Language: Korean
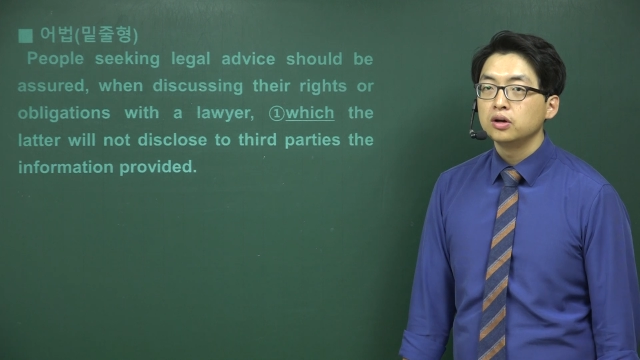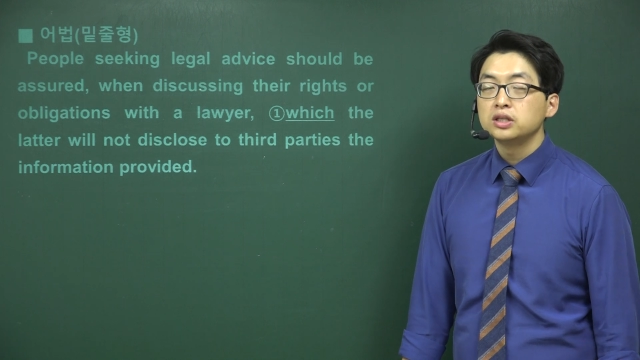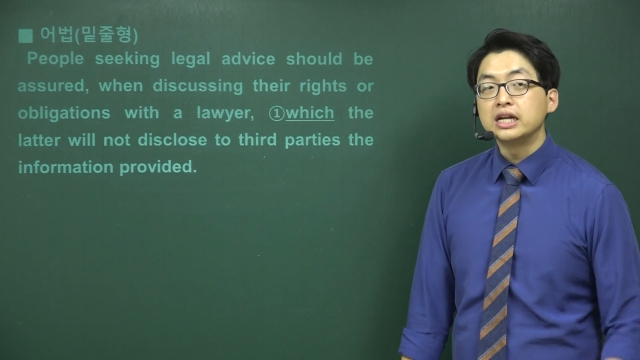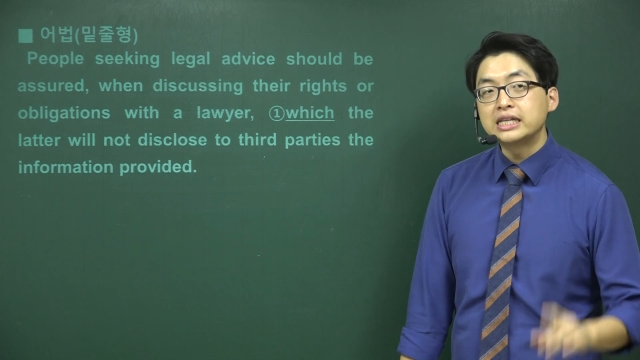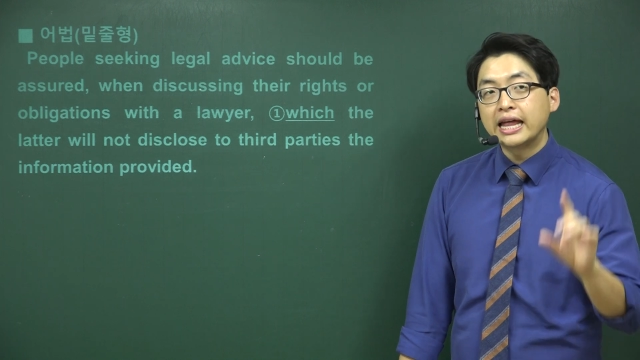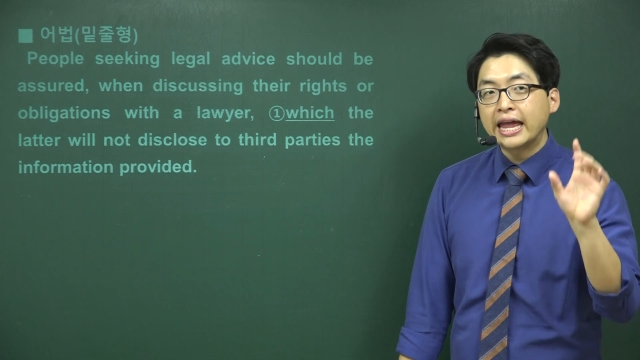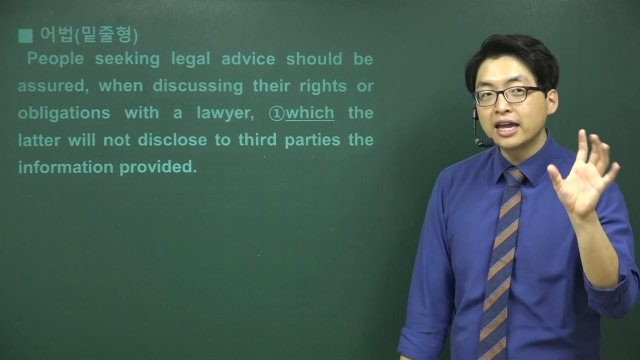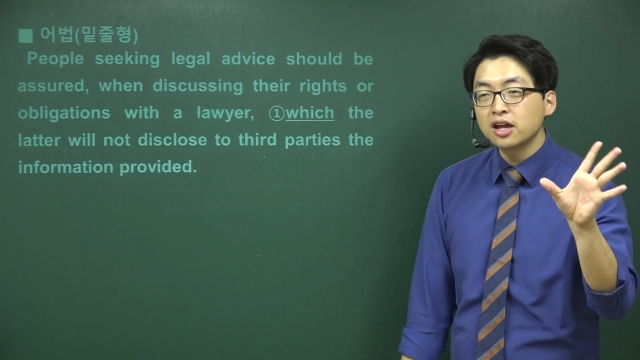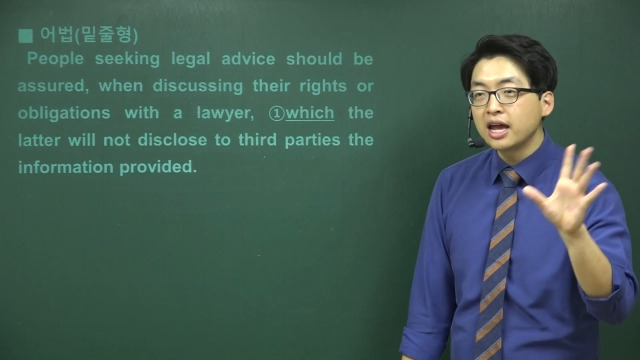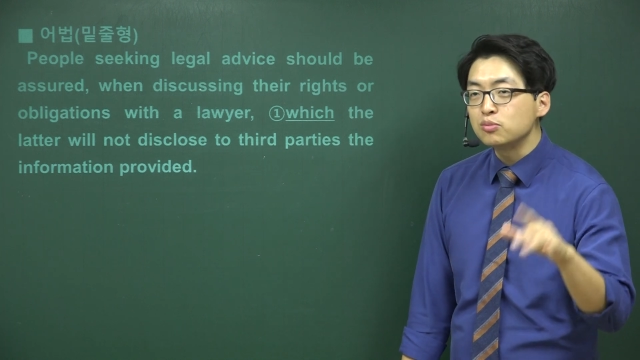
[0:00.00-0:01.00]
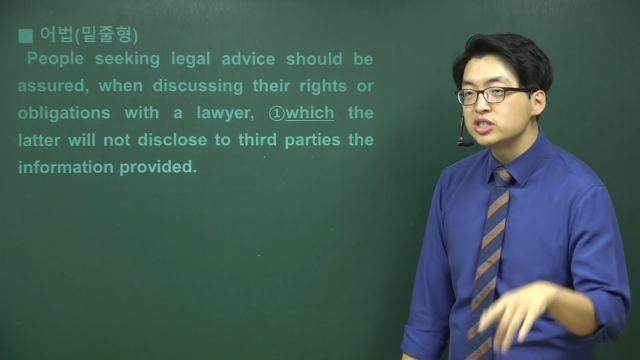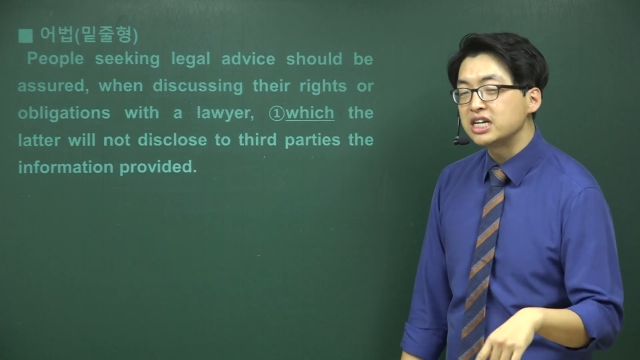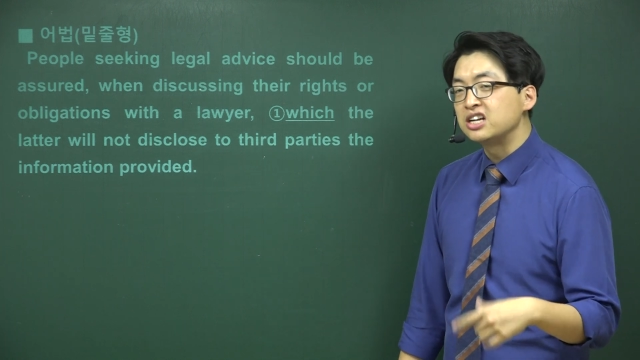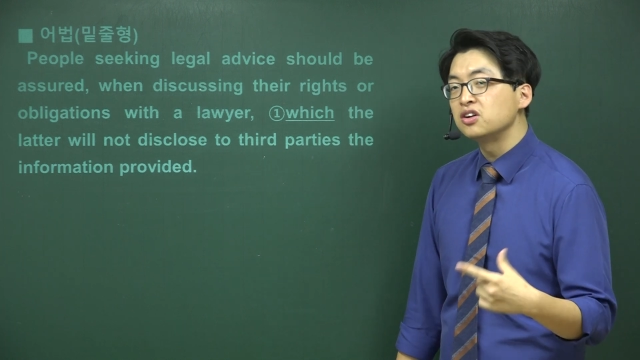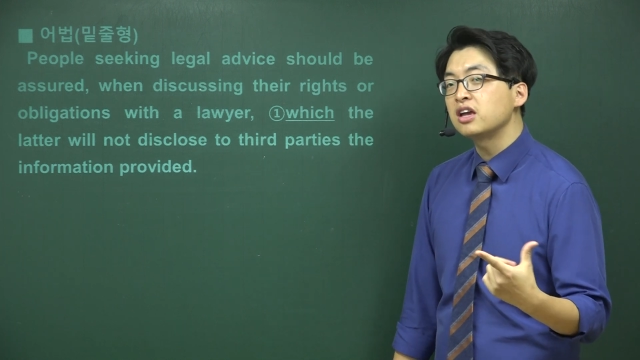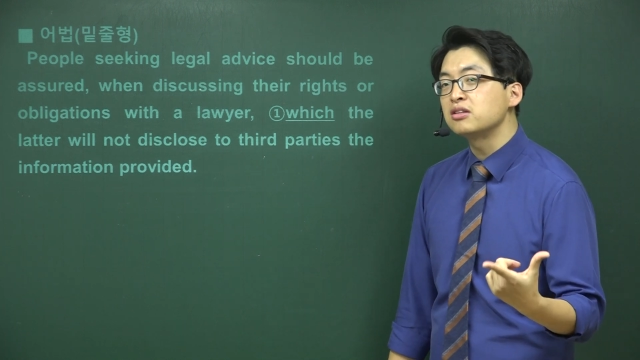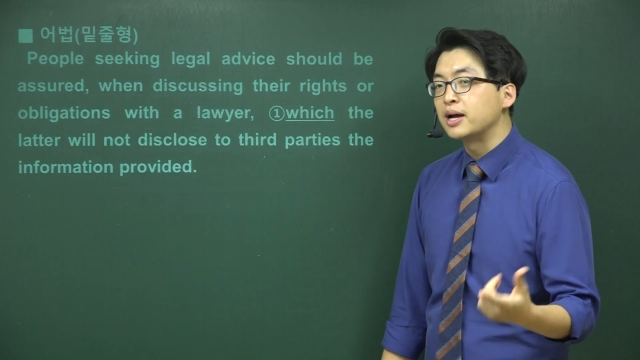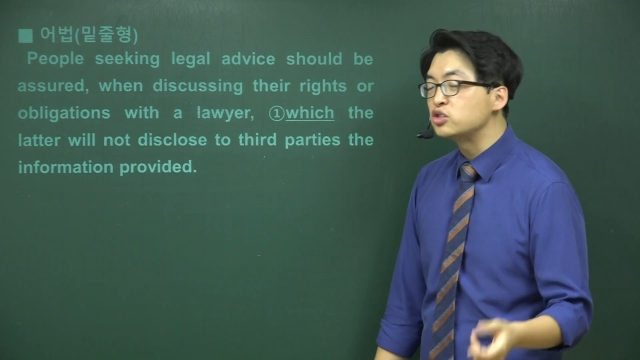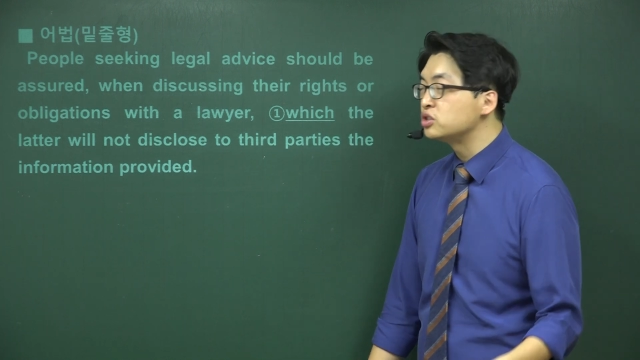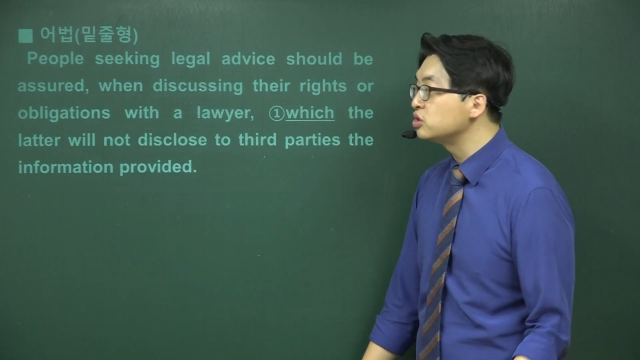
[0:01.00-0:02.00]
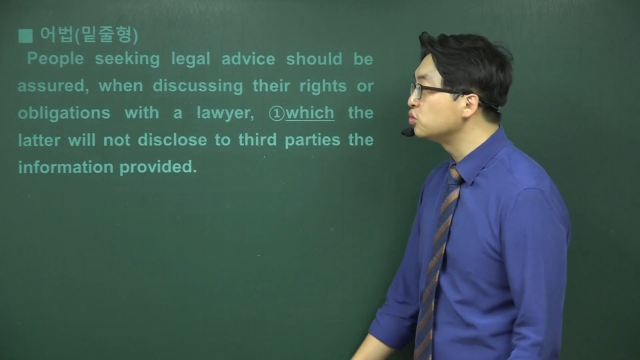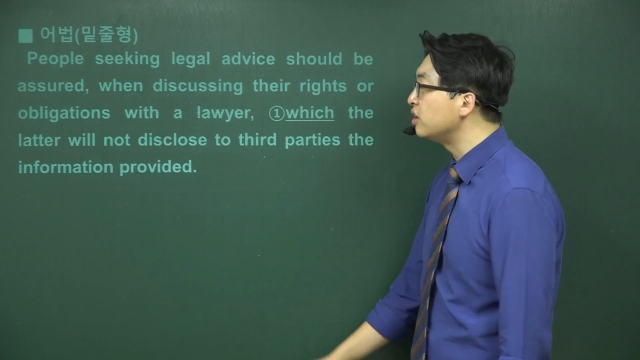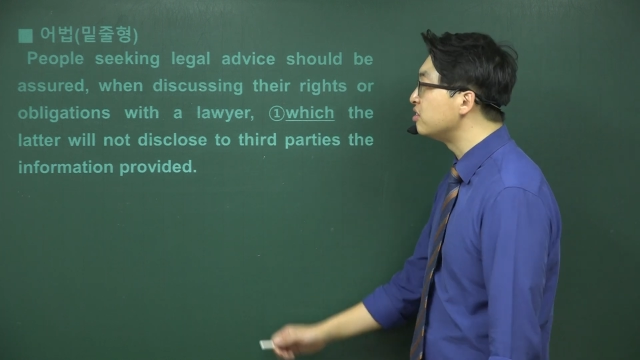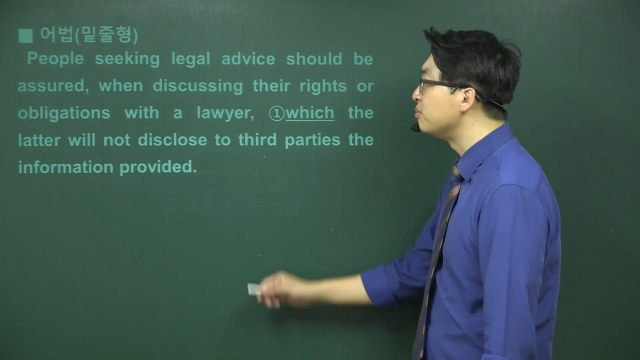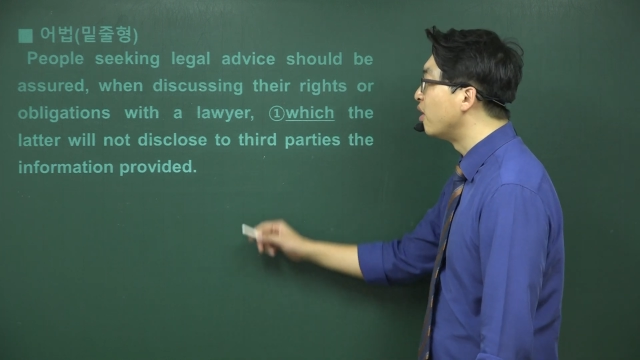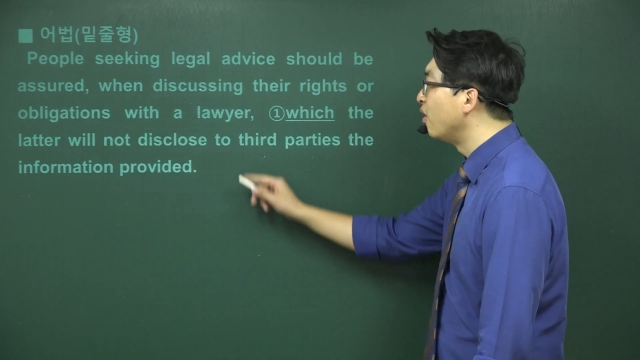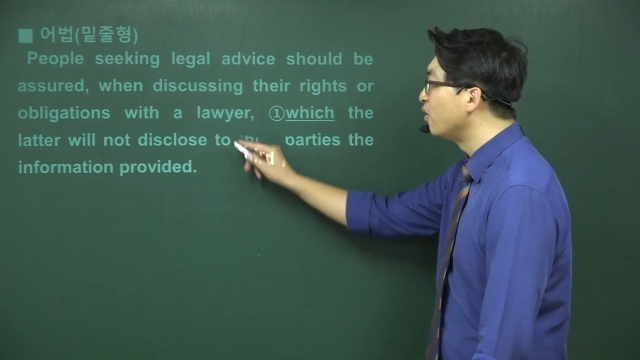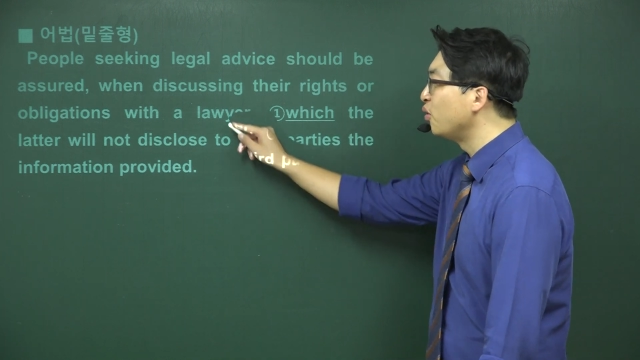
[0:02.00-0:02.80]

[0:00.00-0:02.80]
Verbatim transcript: 근데 일단 행여나 이 문제를 이렇게 해서 맞춘 친구들이 있으면 어?